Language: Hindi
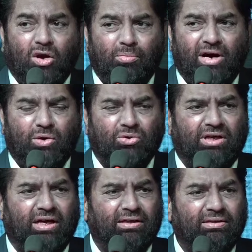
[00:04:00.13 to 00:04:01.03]
कारोबार
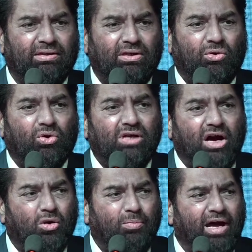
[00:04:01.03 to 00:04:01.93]
होता है और
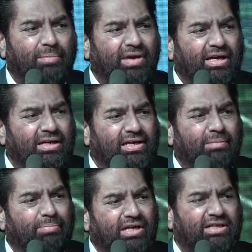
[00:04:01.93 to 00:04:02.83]
कारोबार में अल्लाह
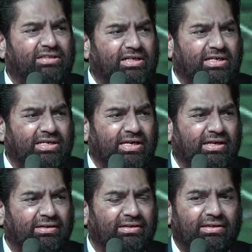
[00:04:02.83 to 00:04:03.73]
ने बरकत रखी
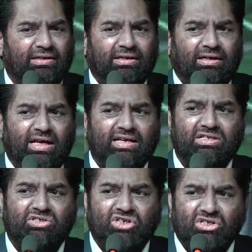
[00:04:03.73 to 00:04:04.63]
है
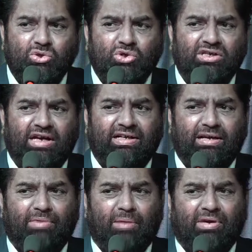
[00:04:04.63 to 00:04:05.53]
लेकिन जिस
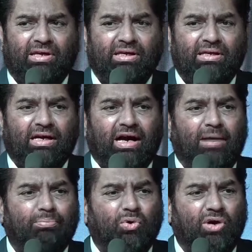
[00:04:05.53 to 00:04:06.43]
सोसाइटी में भी
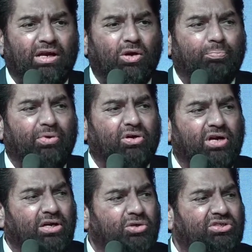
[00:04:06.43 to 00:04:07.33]
आपको एल
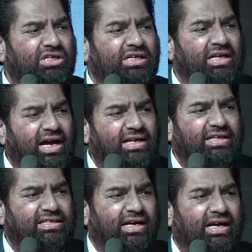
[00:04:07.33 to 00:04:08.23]
और एन ना
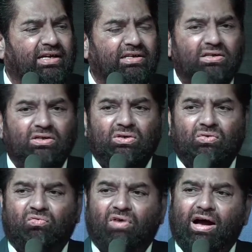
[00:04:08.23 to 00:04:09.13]
नज़र आए
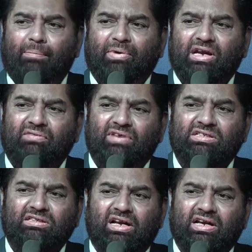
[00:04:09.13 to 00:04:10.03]
वहाँ पर
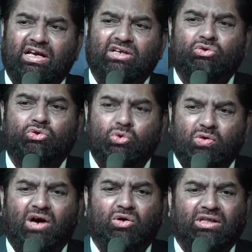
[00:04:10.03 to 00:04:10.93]
इन्वेस्ट करना एक
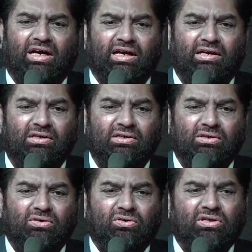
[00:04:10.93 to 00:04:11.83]
जुआ होता है
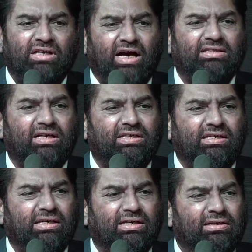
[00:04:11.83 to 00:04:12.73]
और याद
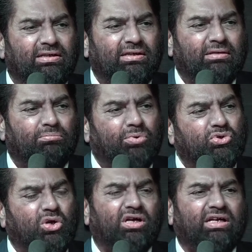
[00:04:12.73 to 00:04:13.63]
रखिए
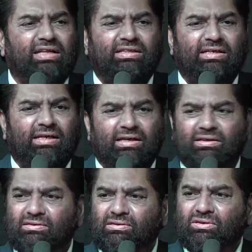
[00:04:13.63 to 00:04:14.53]
बुज़ुर्ग कहते
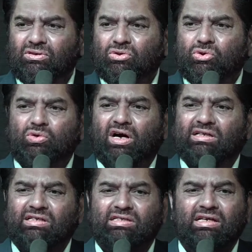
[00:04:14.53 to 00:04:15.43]
हैं जुआ
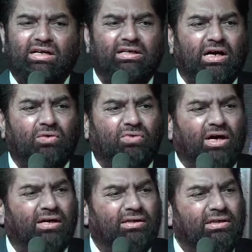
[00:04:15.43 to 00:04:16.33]
किसी का ना
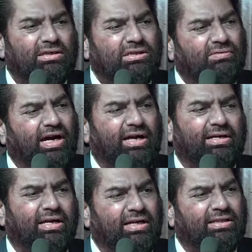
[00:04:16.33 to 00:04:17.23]
हुआ सवाए
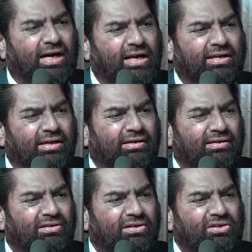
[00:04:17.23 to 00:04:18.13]
डेरेदार के
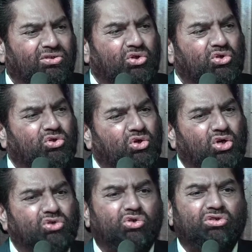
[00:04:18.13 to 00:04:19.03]
तो
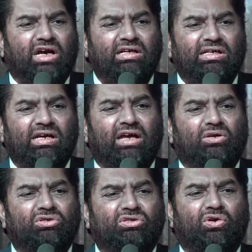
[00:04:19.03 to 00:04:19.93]
जो सोसाइटियाँ
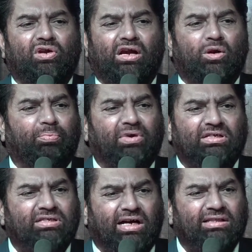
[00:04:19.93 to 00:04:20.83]
एन और एल
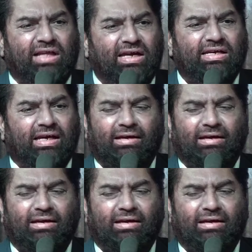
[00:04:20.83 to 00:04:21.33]
के साथ नहीं